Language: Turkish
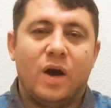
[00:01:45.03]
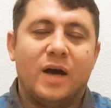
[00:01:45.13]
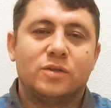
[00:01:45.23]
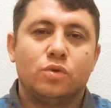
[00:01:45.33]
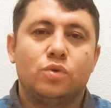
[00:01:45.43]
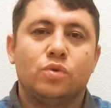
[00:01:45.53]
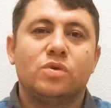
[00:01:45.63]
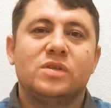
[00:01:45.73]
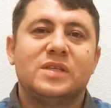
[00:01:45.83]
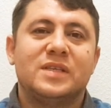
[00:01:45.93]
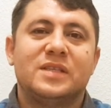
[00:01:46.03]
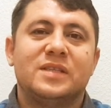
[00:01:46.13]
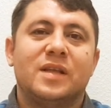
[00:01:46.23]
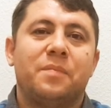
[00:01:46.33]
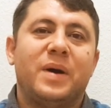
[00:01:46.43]
Atatürk'ün
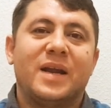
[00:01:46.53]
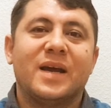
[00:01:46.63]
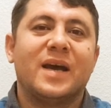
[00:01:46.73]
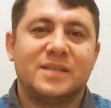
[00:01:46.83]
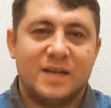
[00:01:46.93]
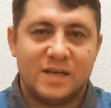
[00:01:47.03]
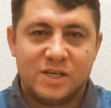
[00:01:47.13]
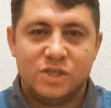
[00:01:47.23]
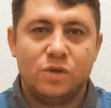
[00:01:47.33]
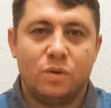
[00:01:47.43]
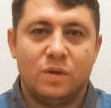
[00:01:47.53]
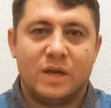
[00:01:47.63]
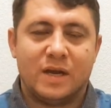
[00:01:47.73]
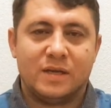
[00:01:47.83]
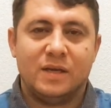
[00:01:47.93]
sırtından para kazanan kişi
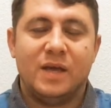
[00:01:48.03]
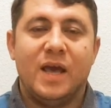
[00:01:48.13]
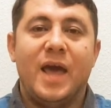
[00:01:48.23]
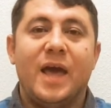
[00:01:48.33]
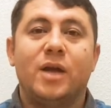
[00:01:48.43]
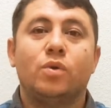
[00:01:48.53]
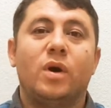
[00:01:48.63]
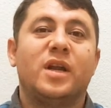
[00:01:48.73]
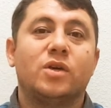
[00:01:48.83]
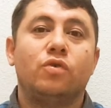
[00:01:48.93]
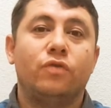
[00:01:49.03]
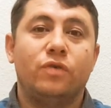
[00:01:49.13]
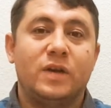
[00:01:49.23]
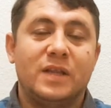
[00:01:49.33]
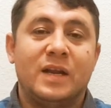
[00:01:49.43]
olarak Erdoğan'a
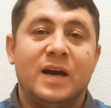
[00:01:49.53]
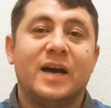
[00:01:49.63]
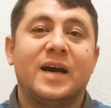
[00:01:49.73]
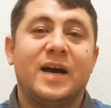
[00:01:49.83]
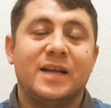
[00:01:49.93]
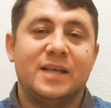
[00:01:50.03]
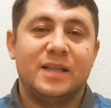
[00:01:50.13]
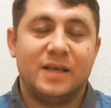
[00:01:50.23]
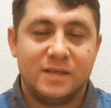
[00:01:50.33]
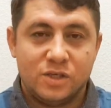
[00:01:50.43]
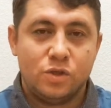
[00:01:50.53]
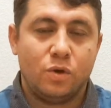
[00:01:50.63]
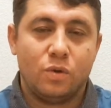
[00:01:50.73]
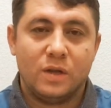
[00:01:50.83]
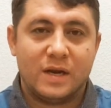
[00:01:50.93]
küfür eden, hakaret eden
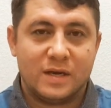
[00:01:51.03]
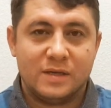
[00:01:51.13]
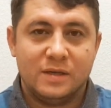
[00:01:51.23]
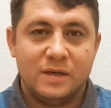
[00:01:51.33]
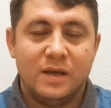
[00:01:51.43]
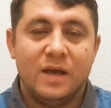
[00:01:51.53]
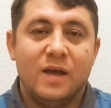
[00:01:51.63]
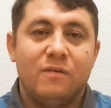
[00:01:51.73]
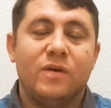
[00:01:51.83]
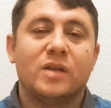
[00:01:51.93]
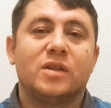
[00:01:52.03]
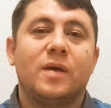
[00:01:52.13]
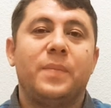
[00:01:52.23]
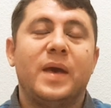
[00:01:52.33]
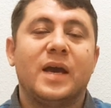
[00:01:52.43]
kişi olarak veyahut
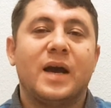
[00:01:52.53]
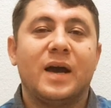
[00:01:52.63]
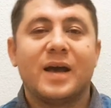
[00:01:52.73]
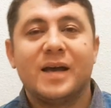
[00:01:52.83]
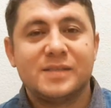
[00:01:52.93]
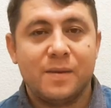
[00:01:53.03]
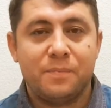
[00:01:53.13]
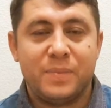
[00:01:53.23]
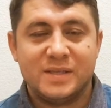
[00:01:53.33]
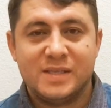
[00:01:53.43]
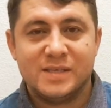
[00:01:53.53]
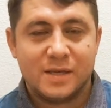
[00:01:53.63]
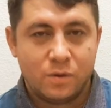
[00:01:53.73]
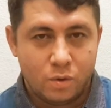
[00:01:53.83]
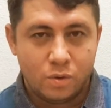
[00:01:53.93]
da PKK
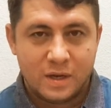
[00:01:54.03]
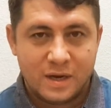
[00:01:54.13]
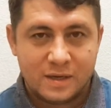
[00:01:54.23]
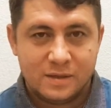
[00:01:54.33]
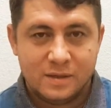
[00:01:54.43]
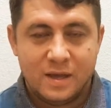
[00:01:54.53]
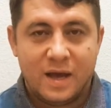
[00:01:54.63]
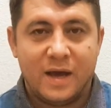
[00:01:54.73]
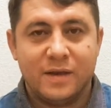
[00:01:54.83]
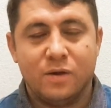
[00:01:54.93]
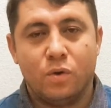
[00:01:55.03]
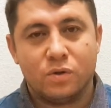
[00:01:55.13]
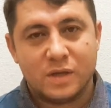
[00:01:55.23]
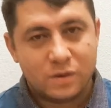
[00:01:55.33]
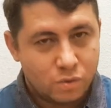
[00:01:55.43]
sempatizanı olarak hani
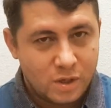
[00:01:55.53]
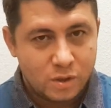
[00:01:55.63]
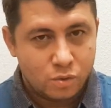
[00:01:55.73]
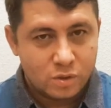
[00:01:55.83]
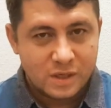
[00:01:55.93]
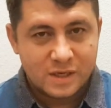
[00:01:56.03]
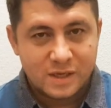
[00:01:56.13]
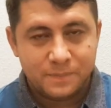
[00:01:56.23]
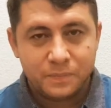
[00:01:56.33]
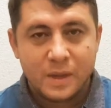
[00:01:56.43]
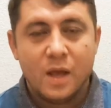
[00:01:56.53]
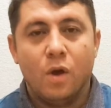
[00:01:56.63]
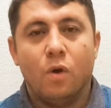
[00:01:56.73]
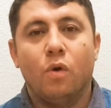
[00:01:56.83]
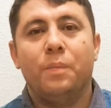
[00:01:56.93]
orada Güneydoğu'daki
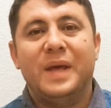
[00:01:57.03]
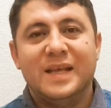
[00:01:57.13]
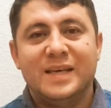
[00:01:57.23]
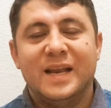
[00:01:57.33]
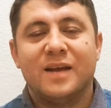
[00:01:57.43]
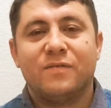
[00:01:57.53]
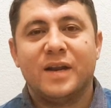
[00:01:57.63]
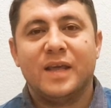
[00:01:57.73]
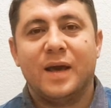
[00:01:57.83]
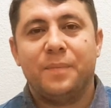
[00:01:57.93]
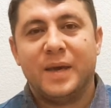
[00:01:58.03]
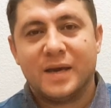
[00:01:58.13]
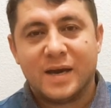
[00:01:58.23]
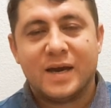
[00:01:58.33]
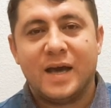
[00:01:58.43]
o belediyeler var ya
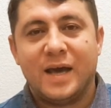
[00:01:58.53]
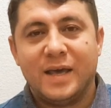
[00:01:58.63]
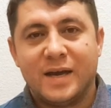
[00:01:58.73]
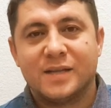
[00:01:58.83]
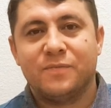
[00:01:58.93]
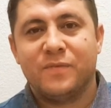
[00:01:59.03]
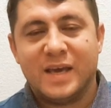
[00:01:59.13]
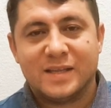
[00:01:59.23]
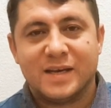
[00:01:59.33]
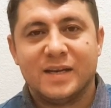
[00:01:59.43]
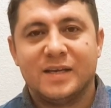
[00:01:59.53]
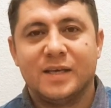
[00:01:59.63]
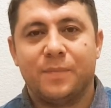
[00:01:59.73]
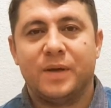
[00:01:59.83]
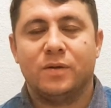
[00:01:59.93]
PKK'ya yardım ve yataklık
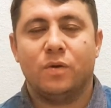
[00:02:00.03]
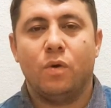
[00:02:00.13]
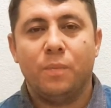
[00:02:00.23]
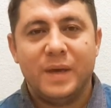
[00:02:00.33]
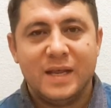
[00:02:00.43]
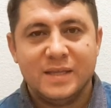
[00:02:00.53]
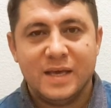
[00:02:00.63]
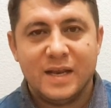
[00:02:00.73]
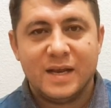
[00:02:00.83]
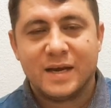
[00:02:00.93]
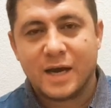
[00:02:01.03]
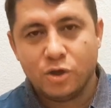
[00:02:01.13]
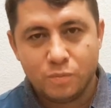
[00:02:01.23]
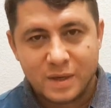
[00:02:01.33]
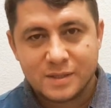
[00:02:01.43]
yapan o belediyelere
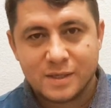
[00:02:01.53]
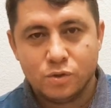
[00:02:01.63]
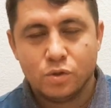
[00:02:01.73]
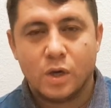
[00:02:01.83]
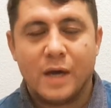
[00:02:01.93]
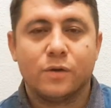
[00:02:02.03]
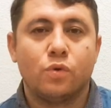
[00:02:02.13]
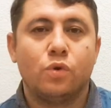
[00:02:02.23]
kayyum atanıyor da hani